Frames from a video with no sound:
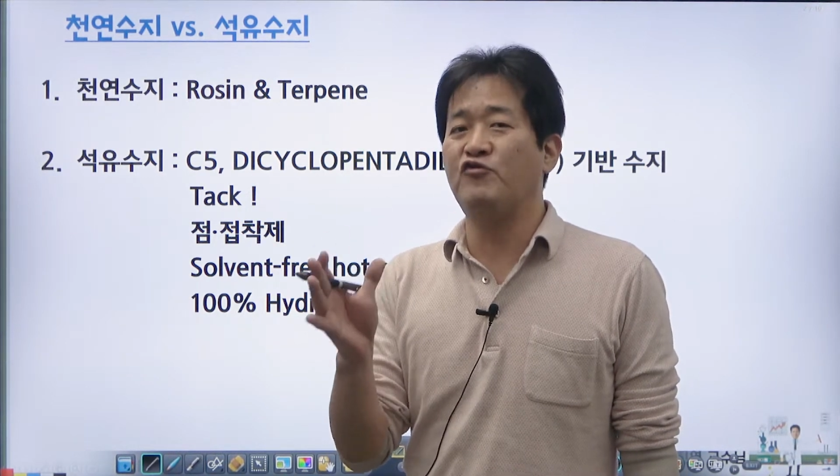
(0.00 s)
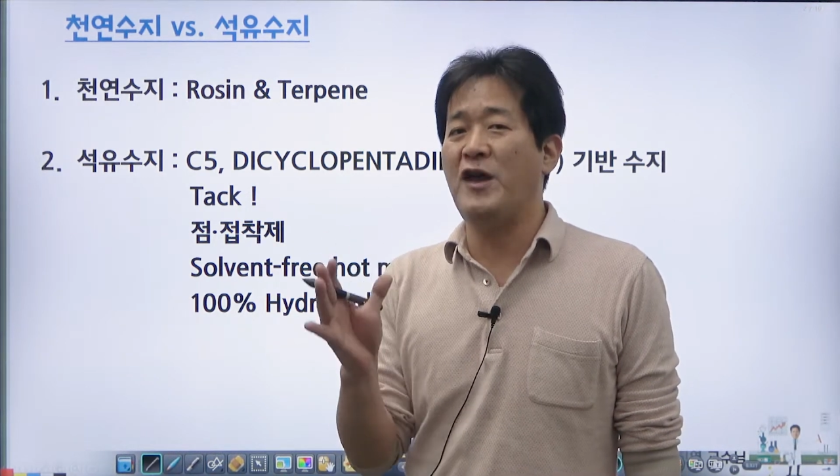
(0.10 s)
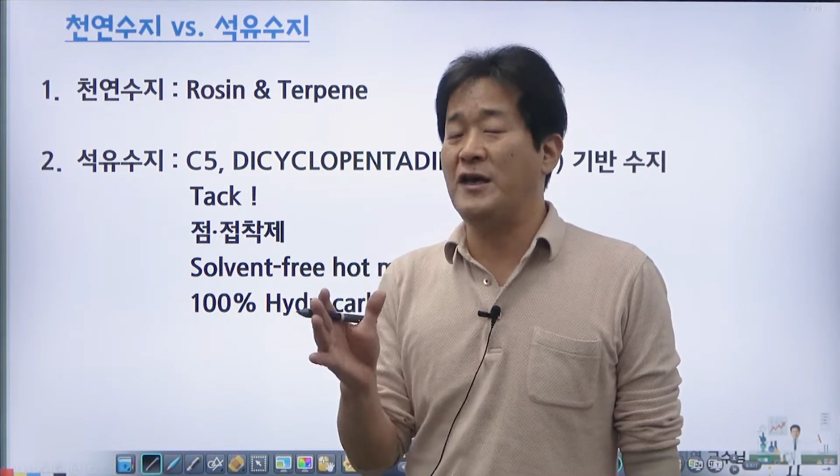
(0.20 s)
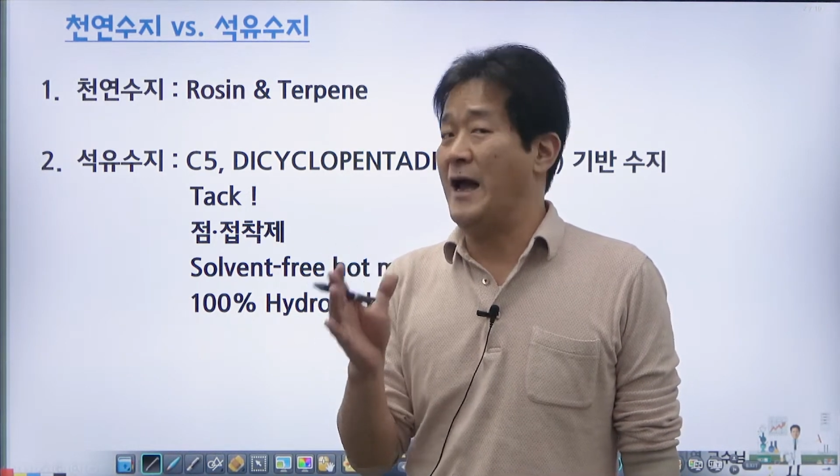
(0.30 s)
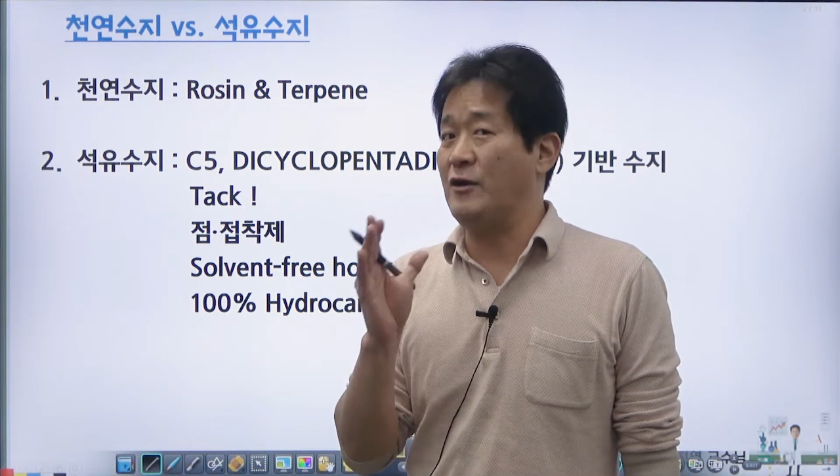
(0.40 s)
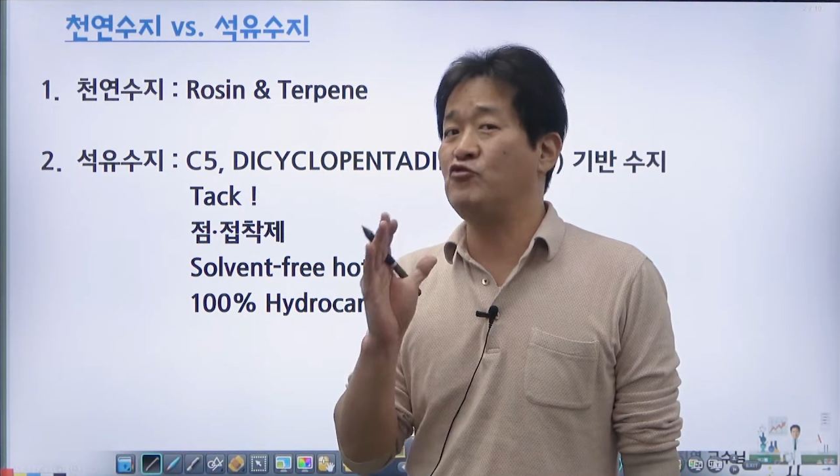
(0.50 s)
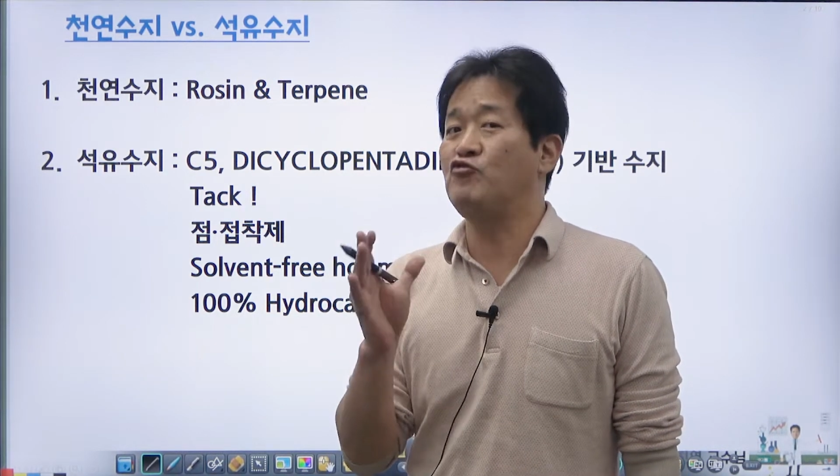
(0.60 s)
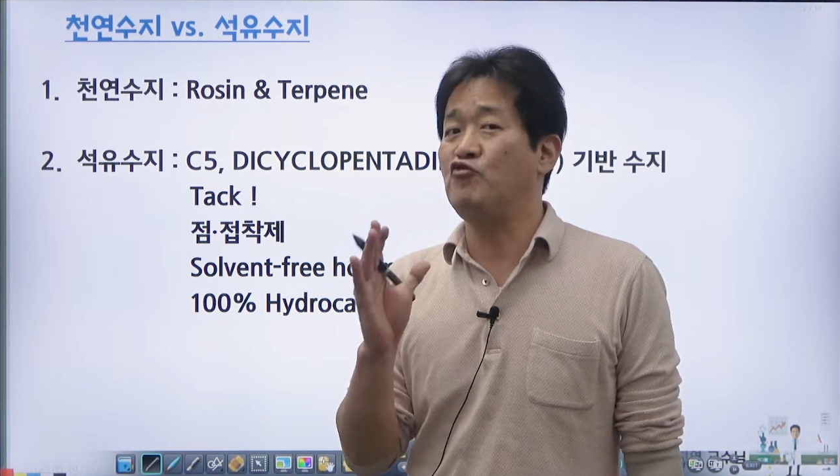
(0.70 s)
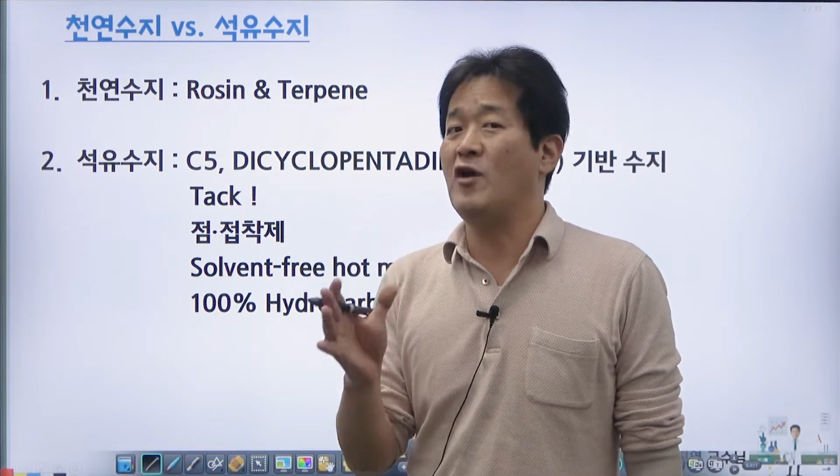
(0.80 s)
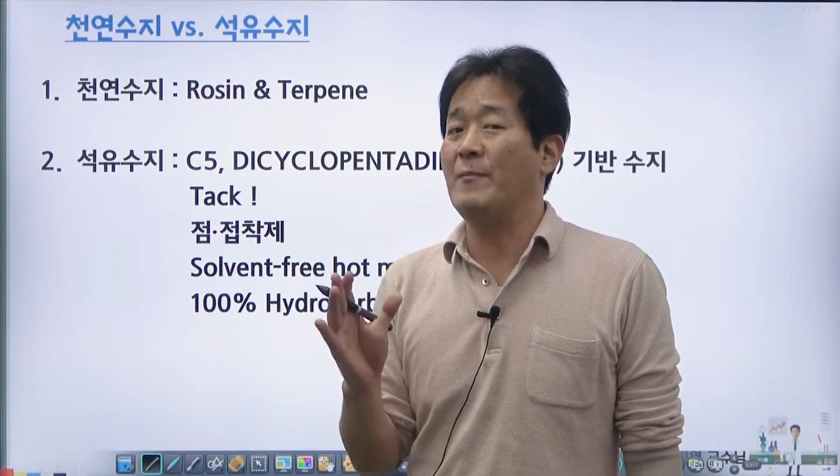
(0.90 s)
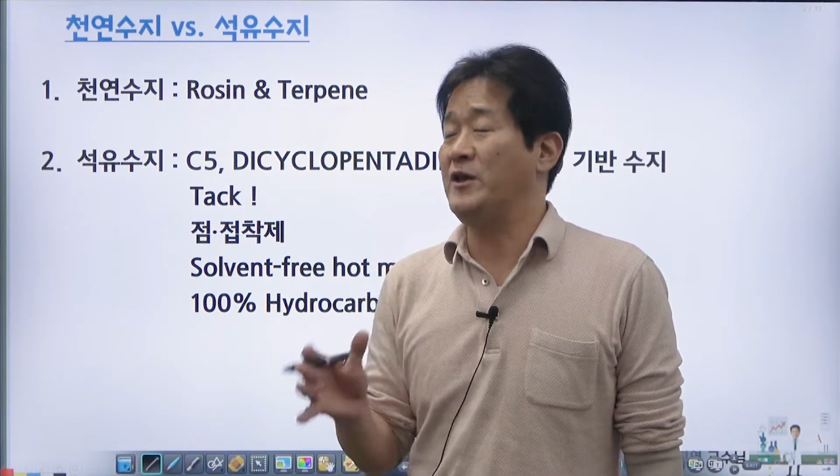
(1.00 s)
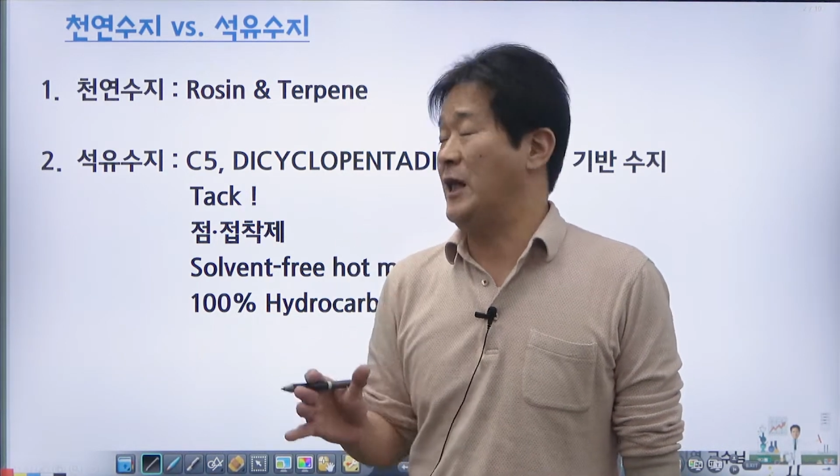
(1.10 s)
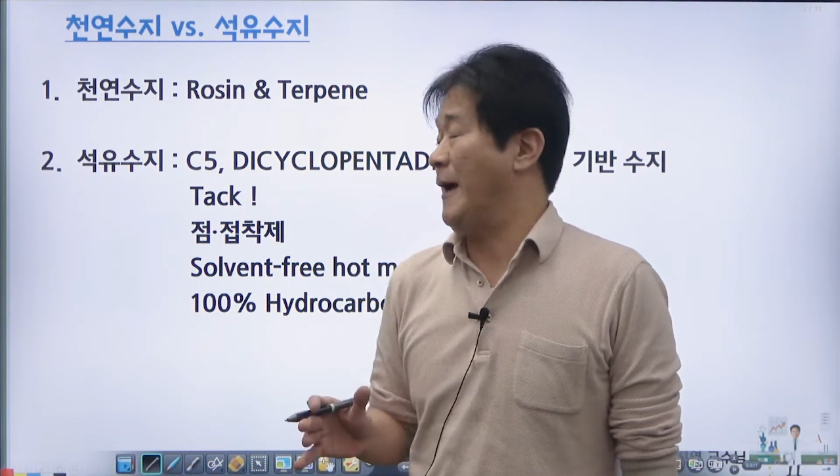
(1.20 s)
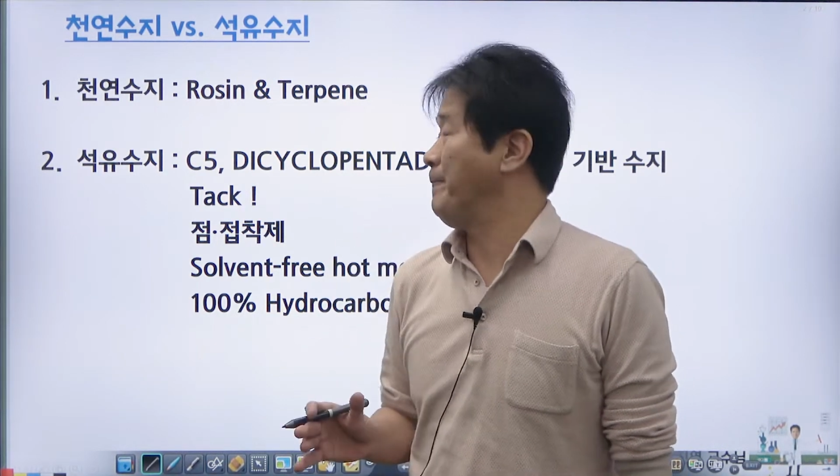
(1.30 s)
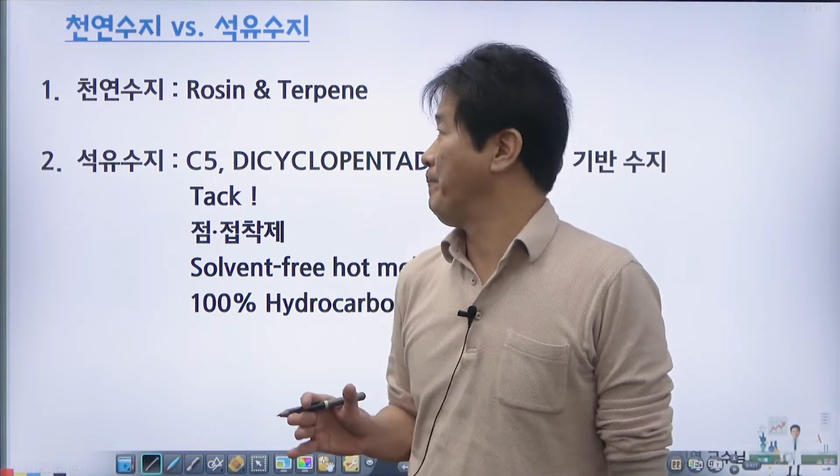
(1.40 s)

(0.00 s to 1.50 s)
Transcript: 수액이 아주 중요합니다.